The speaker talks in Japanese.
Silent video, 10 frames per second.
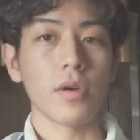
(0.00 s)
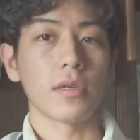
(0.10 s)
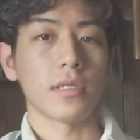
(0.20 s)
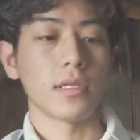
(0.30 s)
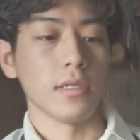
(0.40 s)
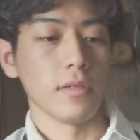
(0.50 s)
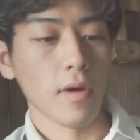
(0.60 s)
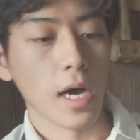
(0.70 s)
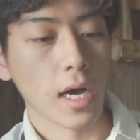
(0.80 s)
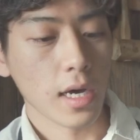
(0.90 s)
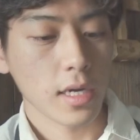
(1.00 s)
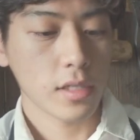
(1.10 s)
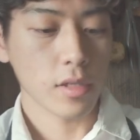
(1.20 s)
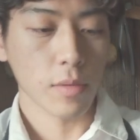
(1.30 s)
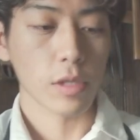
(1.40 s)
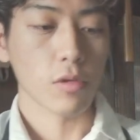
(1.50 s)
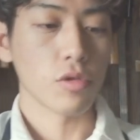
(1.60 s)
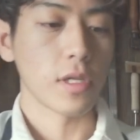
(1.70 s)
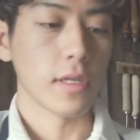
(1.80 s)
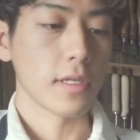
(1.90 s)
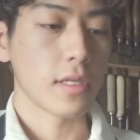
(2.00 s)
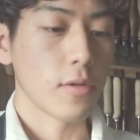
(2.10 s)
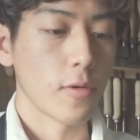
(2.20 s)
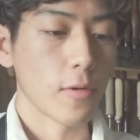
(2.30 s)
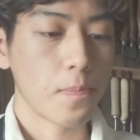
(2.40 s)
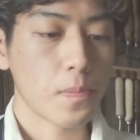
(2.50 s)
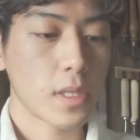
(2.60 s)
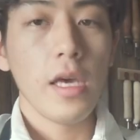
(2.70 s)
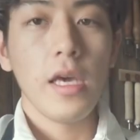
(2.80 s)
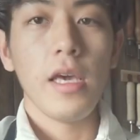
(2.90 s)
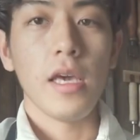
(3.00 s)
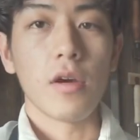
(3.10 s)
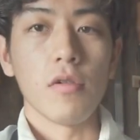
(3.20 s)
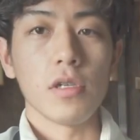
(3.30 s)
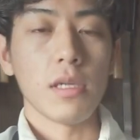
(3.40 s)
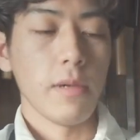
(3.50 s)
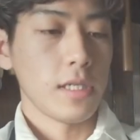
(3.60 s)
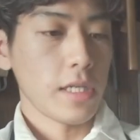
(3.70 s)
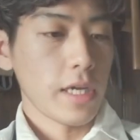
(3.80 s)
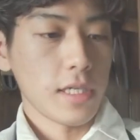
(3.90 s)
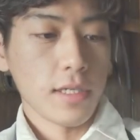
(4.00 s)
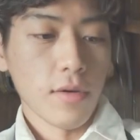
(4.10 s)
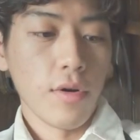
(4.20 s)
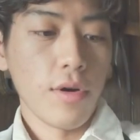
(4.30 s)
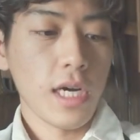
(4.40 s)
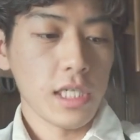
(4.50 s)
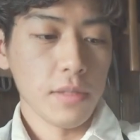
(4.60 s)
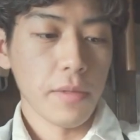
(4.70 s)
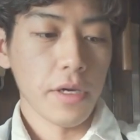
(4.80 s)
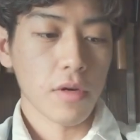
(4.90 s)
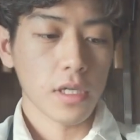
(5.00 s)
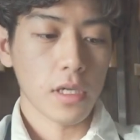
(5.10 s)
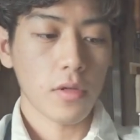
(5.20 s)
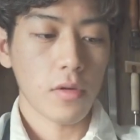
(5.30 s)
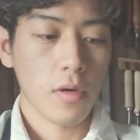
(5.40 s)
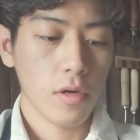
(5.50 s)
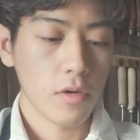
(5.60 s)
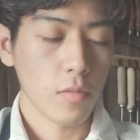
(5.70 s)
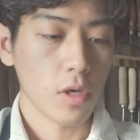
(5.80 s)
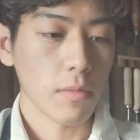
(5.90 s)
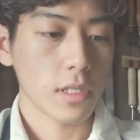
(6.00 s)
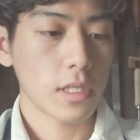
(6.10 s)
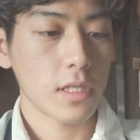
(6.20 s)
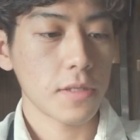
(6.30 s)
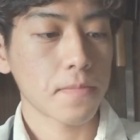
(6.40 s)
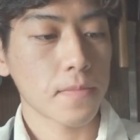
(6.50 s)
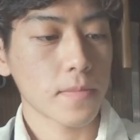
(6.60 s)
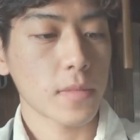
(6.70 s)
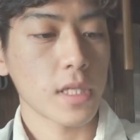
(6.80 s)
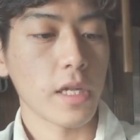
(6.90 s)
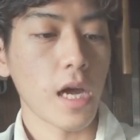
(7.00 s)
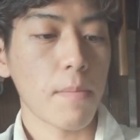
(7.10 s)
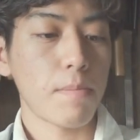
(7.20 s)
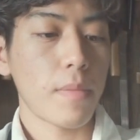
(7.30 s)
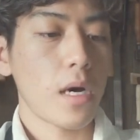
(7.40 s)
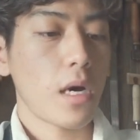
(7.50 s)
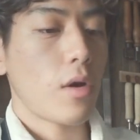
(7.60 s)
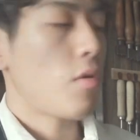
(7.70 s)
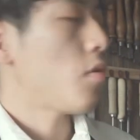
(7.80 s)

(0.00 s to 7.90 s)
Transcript: 靴はちょっと今途中なんですけど、並行して別のやつを始めようかなと思います。でね、アッパーを